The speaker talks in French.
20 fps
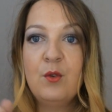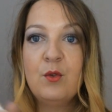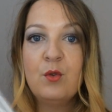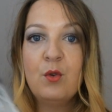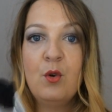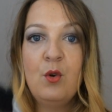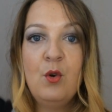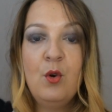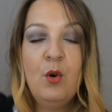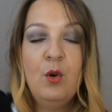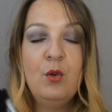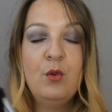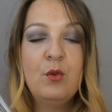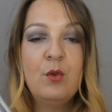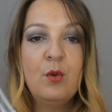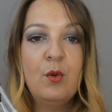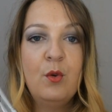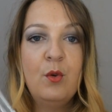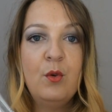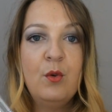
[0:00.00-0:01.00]
ce lot
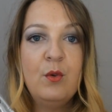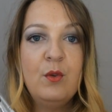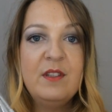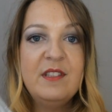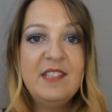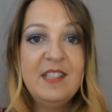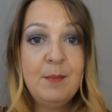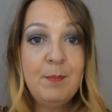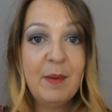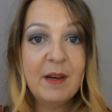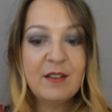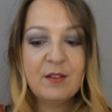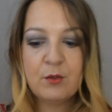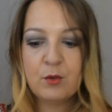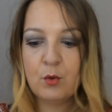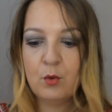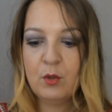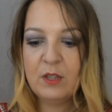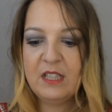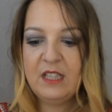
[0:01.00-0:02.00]
de 10
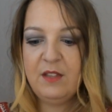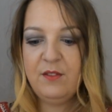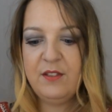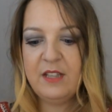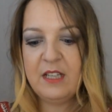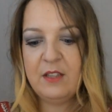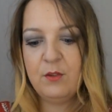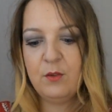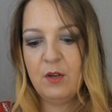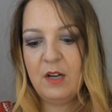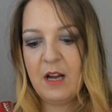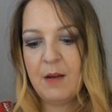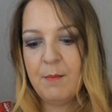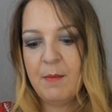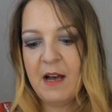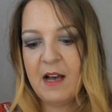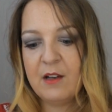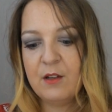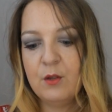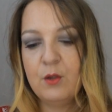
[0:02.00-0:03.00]
pinceaux qui viennent de la
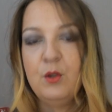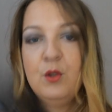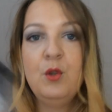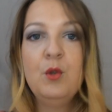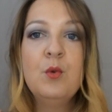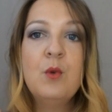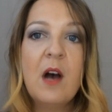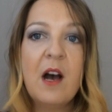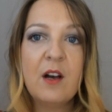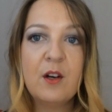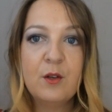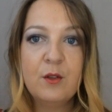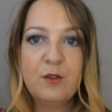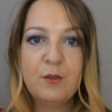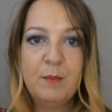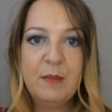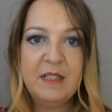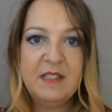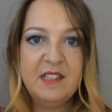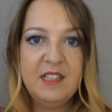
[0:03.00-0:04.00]
marque You Are
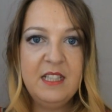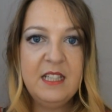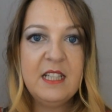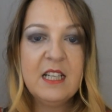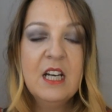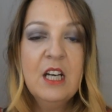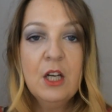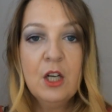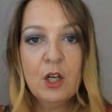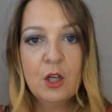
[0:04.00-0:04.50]
Cosmetic,